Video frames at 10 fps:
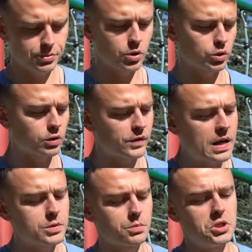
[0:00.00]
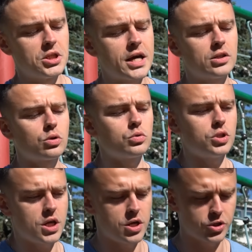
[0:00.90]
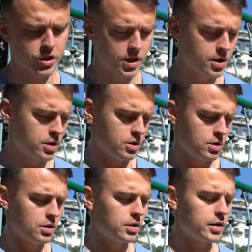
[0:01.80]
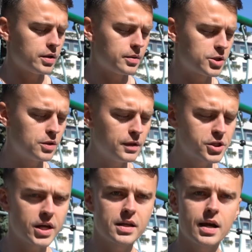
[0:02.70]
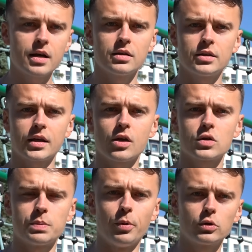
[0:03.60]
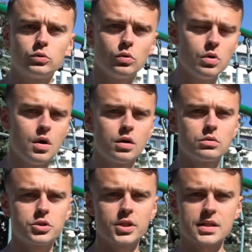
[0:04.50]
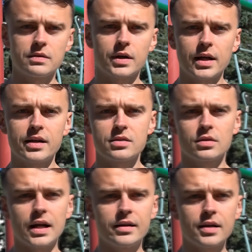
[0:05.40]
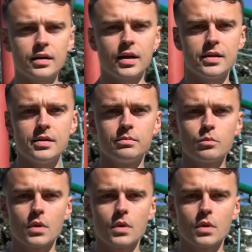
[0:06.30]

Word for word: przygotowałem sobie najtrudniejsze e, ćwiczenia takiego sportu, który się nazywa kaleso, kali, kali,